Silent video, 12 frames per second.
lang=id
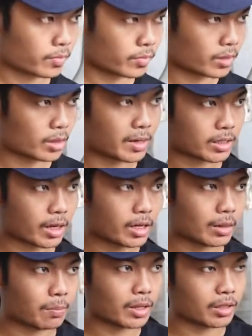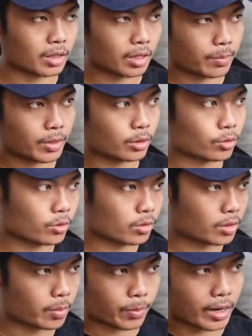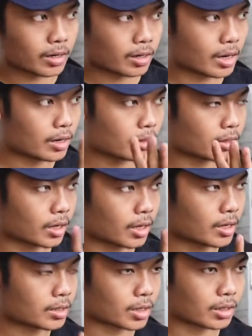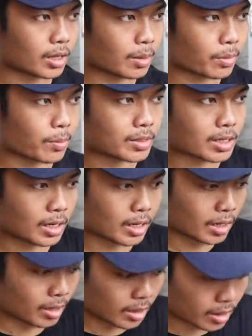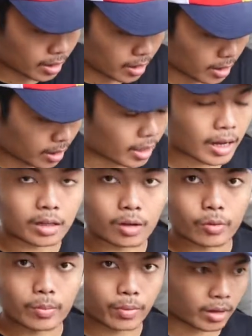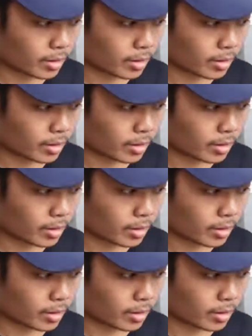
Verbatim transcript: Dipasangnya di empat titik pintu depan dan tengah serta pemasangan di underwiper.